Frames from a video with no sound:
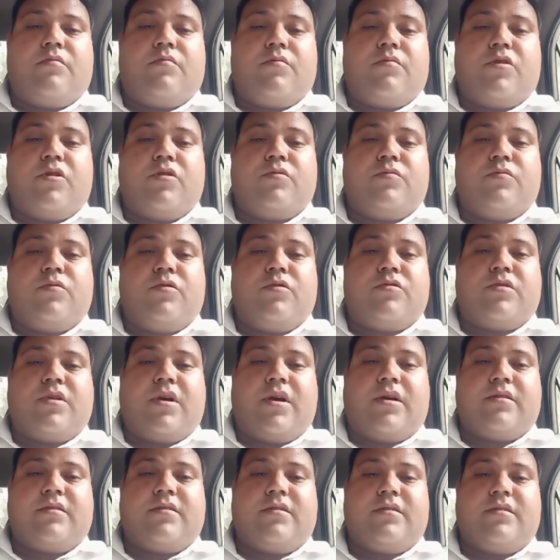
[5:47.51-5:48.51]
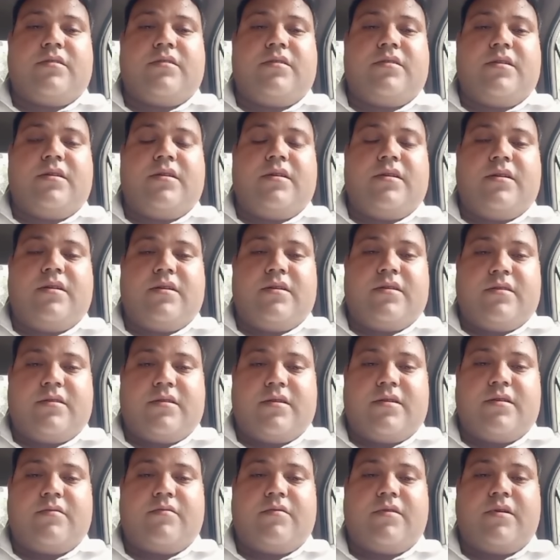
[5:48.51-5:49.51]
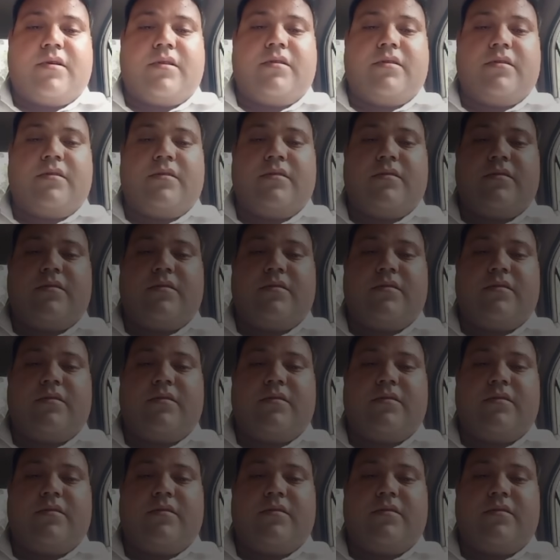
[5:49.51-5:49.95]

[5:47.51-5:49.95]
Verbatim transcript: बहुत बहुत आशीष थे धन्यवाद